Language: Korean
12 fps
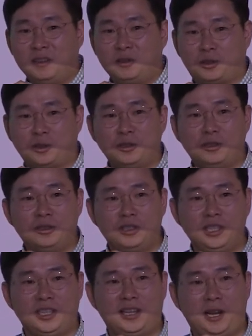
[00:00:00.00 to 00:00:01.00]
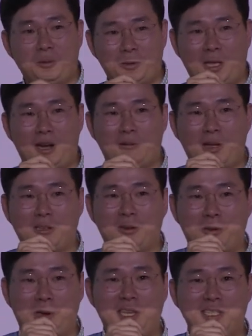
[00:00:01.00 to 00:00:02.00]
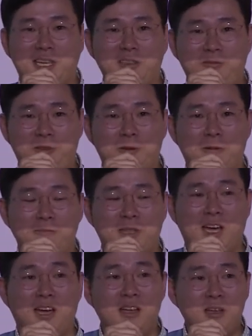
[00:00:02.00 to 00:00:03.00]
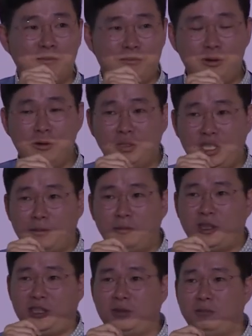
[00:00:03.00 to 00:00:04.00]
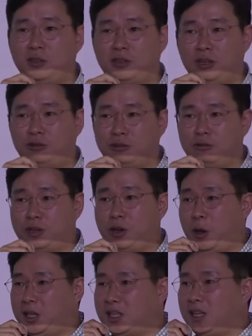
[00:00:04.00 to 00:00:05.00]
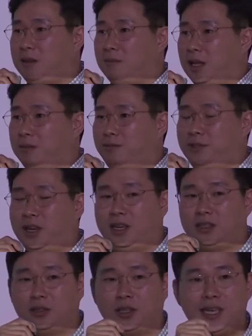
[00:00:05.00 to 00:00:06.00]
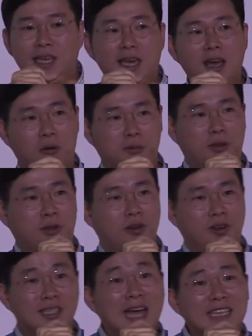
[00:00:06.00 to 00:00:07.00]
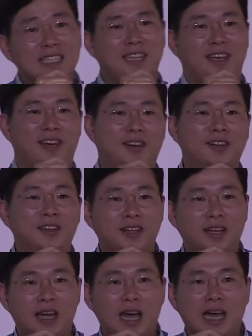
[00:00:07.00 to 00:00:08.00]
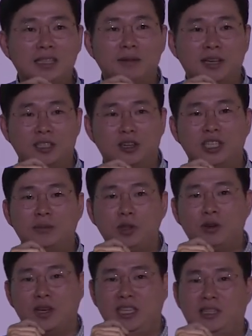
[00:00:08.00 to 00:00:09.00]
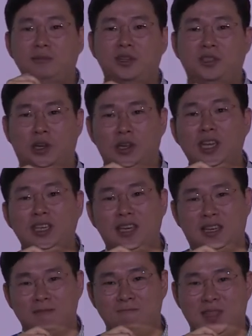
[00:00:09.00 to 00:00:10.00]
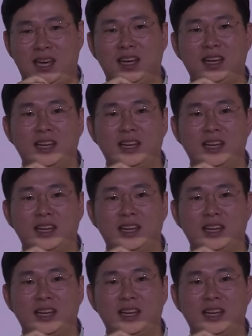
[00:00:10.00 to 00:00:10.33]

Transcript: 중국은 그래도 되라고 하는 건 굉장히 위험합니다. 물론 10년, 20년 전에 중국에 굉장히 많은 분야에 있어서 체계가 없었던 건 사실이에요. 하지만 그건 10년과 20년 전의 이야기입니다.